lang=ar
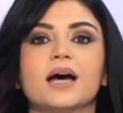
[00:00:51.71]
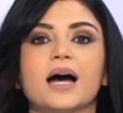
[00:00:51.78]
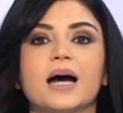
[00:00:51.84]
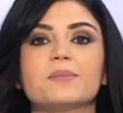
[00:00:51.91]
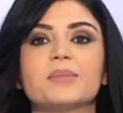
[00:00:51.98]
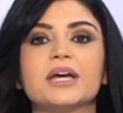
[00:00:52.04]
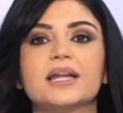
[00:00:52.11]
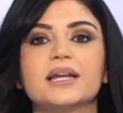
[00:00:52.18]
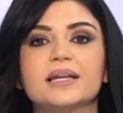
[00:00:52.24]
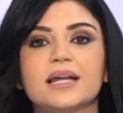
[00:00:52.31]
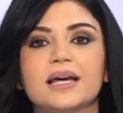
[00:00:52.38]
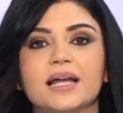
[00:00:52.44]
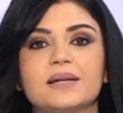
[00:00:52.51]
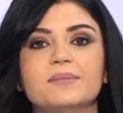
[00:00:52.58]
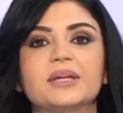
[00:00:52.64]

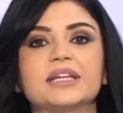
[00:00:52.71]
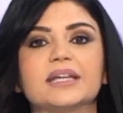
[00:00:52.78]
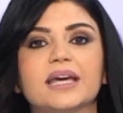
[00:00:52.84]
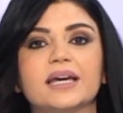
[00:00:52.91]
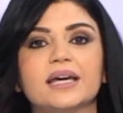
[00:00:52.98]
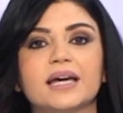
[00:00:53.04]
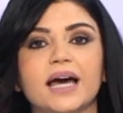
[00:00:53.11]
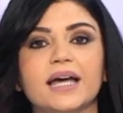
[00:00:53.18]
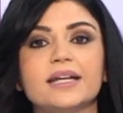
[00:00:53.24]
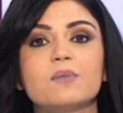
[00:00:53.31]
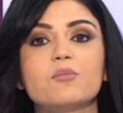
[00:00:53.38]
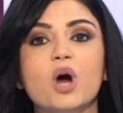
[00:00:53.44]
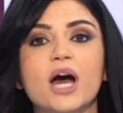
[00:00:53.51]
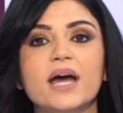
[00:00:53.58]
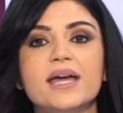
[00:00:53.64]
عقبال المية عنا
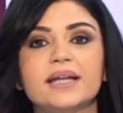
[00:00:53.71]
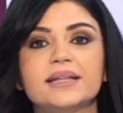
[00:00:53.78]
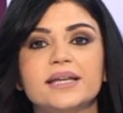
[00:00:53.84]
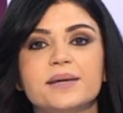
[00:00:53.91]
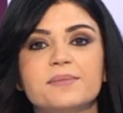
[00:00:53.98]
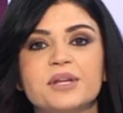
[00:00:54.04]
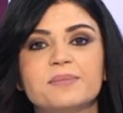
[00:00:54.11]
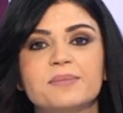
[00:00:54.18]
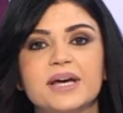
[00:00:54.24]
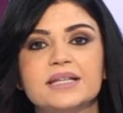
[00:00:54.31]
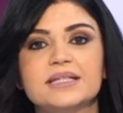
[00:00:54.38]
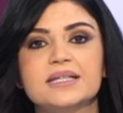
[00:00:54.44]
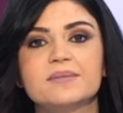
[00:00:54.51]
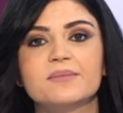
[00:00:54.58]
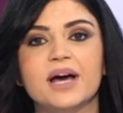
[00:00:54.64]
معايده من
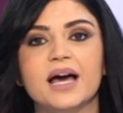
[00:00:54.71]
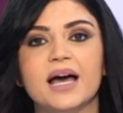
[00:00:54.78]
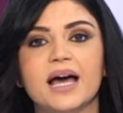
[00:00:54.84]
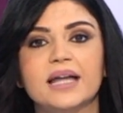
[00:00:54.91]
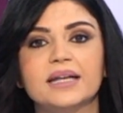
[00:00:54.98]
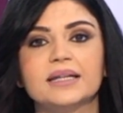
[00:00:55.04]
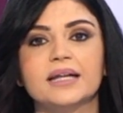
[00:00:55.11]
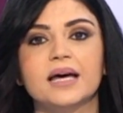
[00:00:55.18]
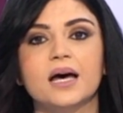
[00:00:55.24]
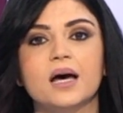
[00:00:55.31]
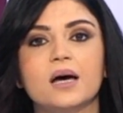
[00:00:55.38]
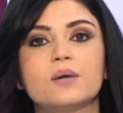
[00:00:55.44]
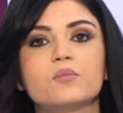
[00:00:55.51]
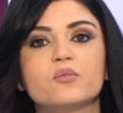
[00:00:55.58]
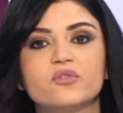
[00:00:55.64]
باسمه
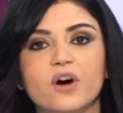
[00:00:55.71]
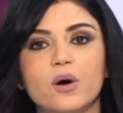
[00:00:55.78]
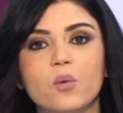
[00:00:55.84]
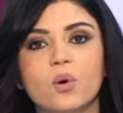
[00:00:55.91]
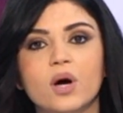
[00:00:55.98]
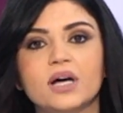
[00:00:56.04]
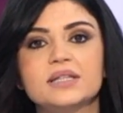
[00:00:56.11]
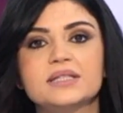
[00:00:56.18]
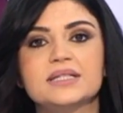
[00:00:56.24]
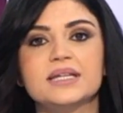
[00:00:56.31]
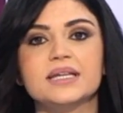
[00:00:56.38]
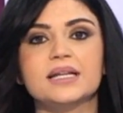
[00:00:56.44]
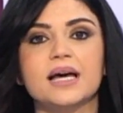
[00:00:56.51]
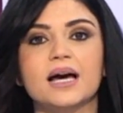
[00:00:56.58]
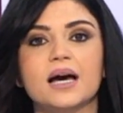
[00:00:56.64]
حنا مفوض
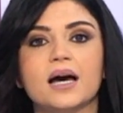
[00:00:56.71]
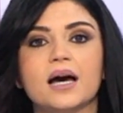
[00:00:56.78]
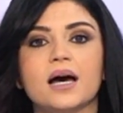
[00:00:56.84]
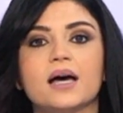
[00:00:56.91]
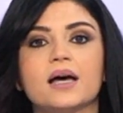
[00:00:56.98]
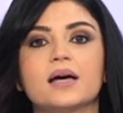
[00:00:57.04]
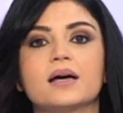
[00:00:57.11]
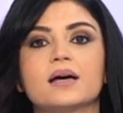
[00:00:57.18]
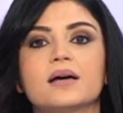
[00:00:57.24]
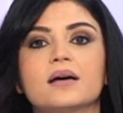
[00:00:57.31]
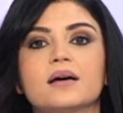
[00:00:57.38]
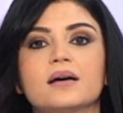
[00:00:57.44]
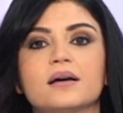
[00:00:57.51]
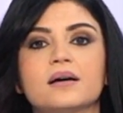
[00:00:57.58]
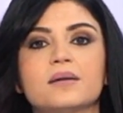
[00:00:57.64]
الى
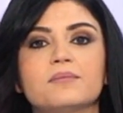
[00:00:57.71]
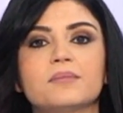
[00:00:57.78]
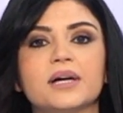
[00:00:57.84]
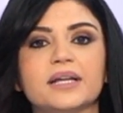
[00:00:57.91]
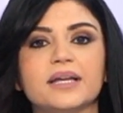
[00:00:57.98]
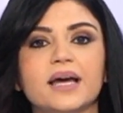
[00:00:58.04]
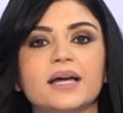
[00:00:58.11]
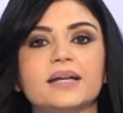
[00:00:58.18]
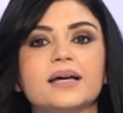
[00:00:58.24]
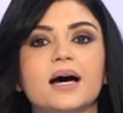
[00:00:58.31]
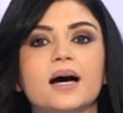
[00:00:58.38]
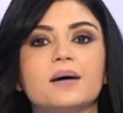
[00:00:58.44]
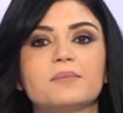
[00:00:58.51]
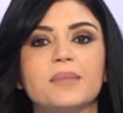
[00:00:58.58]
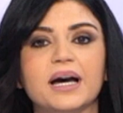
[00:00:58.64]
آه،
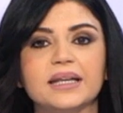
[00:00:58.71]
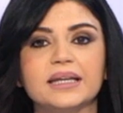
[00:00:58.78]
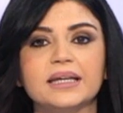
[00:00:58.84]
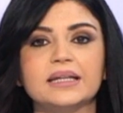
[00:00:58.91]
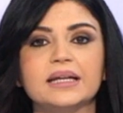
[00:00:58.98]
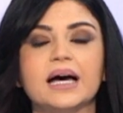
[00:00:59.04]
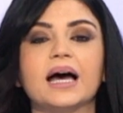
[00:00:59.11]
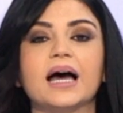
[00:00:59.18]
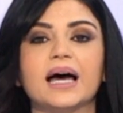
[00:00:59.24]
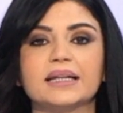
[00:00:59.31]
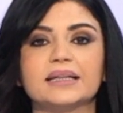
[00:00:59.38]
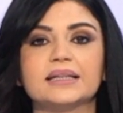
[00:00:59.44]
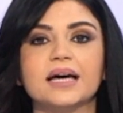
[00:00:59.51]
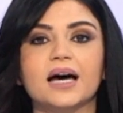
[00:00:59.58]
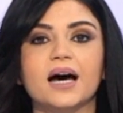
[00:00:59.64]
ماريانا مارينا
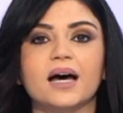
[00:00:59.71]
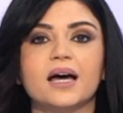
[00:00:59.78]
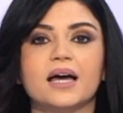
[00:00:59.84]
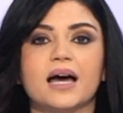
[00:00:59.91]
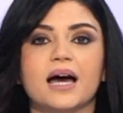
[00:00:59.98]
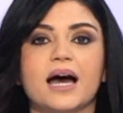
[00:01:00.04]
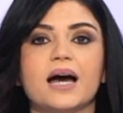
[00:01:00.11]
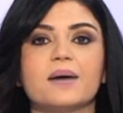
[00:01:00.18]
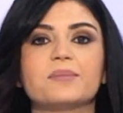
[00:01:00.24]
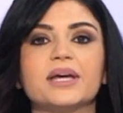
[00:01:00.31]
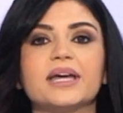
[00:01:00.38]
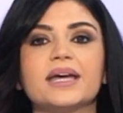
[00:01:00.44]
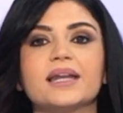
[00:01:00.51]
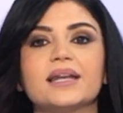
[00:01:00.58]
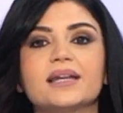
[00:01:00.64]
حنا
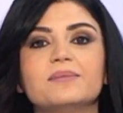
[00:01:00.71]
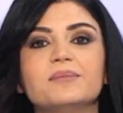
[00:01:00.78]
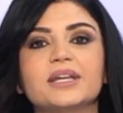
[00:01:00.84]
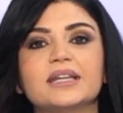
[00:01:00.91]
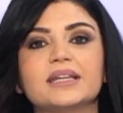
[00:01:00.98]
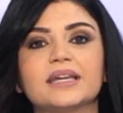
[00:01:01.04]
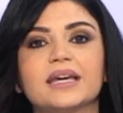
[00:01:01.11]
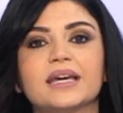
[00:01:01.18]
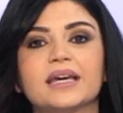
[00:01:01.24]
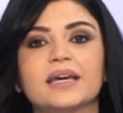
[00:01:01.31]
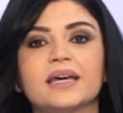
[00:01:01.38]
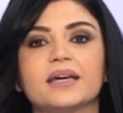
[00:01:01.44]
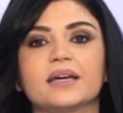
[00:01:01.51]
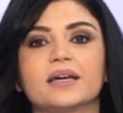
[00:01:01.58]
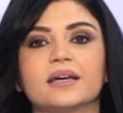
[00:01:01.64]
عقبال
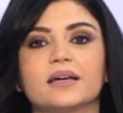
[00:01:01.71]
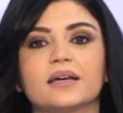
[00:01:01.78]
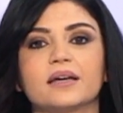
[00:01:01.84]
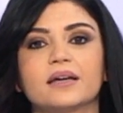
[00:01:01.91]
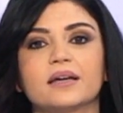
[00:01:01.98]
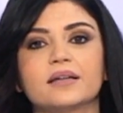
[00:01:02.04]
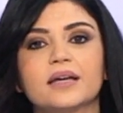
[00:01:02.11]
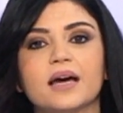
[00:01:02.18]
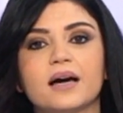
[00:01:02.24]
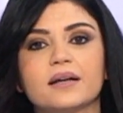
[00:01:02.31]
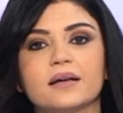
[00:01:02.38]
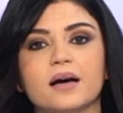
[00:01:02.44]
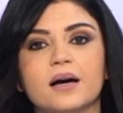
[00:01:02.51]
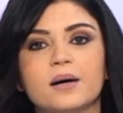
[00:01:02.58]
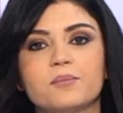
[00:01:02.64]
المية آه، يا
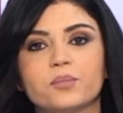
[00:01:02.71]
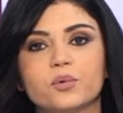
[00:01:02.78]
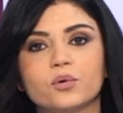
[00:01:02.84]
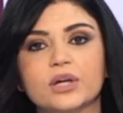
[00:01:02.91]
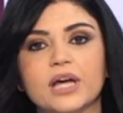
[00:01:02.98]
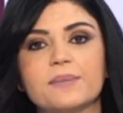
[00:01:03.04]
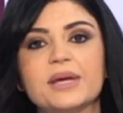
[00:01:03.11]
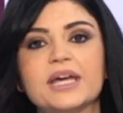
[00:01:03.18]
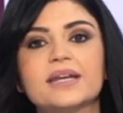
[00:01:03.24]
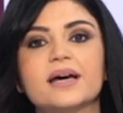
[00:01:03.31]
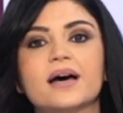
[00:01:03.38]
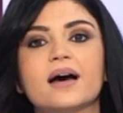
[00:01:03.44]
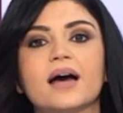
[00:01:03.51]
رب وكمان